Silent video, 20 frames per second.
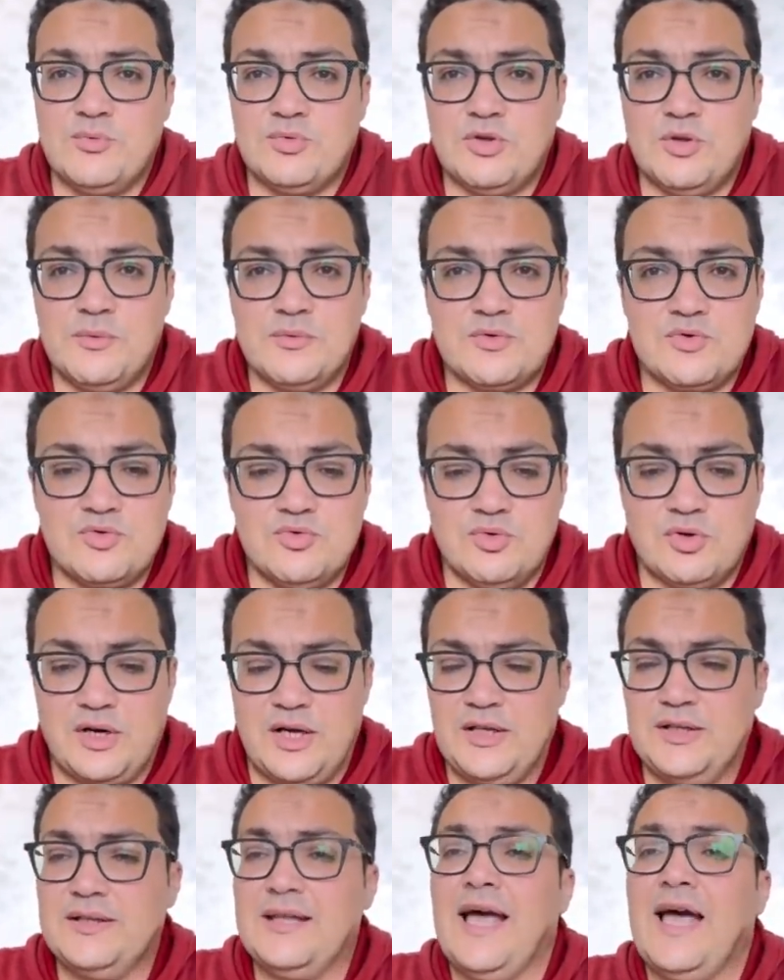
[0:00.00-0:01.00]
مرتضى منصور
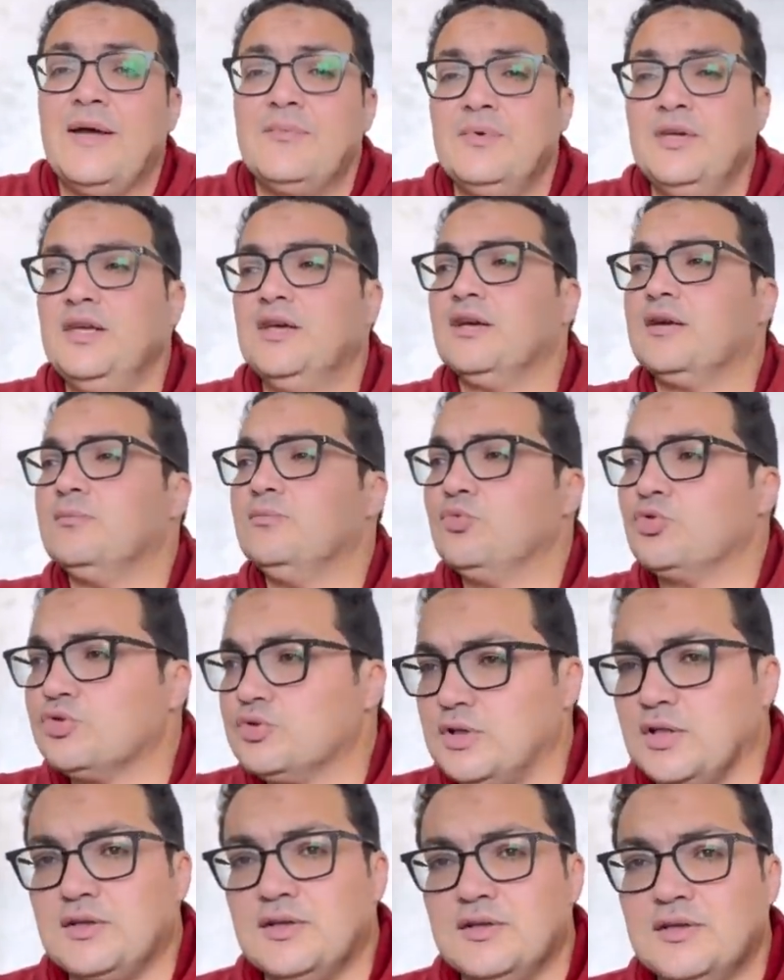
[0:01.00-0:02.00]
ان امير
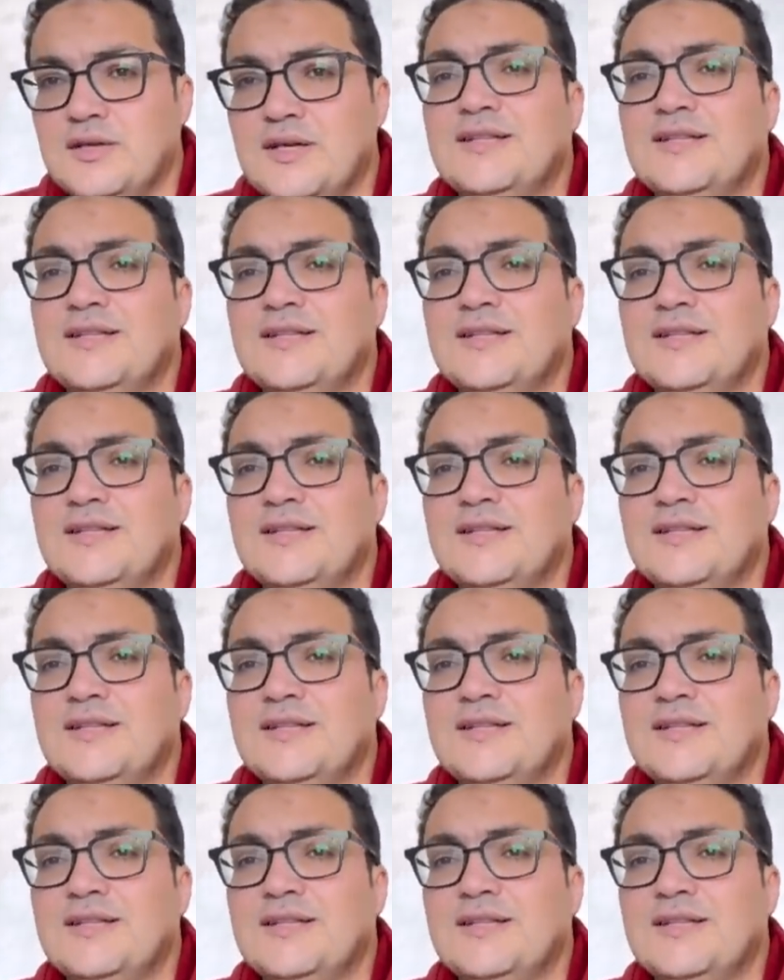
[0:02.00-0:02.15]
مرتضى